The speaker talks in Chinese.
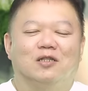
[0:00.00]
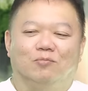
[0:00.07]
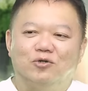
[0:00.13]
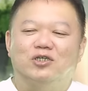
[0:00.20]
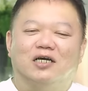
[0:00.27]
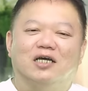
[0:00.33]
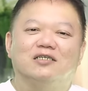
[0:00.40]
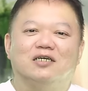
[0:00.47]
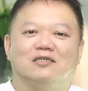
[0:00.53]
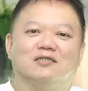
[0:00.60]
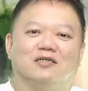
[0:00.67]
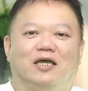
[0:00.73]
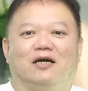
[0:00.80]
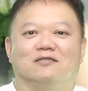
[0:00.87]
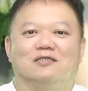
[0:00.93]
那目前看起来这
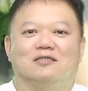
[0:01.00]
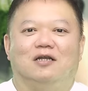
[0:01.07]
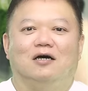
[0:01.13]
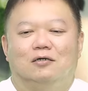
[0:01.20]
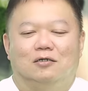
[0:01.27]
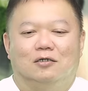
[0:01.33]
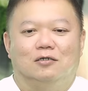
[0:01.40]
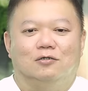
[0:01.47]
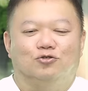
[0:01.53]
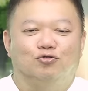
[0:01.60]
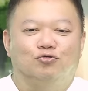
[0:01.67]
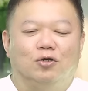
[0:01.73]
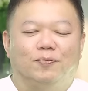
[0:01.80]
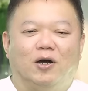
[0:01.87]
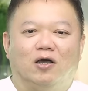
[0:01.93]
个子啦，那个军
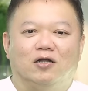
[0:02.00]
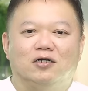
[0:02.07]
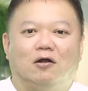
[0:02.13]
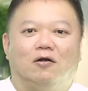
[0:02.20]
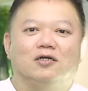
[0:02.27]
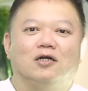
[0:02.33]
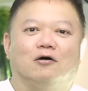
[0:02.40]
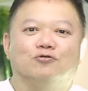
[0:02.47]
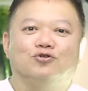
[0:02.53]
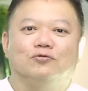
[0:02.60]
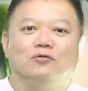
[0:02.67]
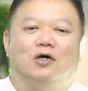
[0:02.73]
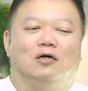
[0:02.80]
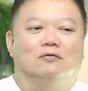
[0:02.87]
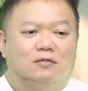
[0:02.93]
队跑来绕来绕
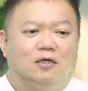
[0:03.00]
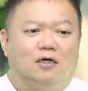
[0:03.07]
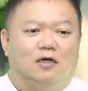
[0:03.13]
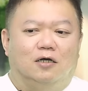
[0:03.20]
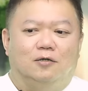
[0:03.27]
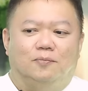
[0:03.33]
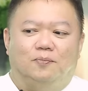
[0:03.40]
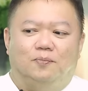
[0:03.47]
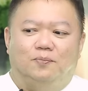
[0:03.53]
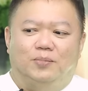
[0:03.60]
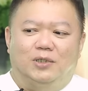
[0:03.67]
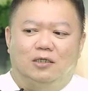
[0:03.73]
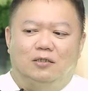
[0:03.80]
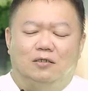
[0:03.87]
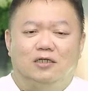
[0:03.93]
去哈，大概
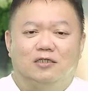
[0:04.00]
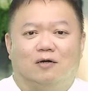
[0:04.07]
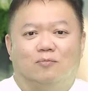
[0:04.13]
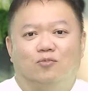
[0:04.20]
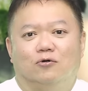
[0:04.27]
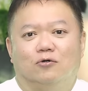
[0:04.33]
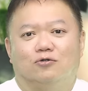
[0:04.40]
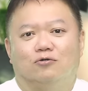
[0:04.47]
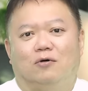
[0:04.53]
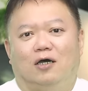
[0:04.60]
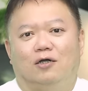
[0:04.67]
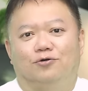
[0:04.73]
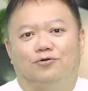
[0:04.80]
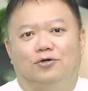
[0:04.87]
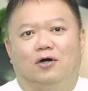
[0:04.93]
比李长伯出来
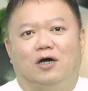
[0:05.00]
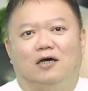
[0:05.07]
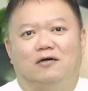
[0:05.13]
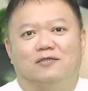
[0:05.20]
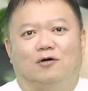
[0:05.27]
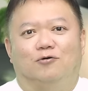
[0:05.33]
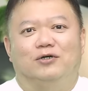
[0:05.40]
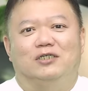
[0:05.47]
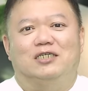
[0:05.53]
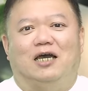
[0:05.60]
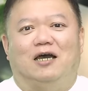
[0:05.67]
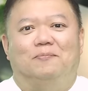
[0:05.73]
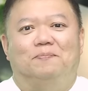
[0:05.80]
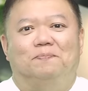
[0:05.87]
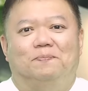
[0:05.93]
旅游还要早回
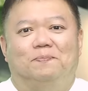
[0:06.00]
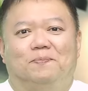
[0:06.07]
家。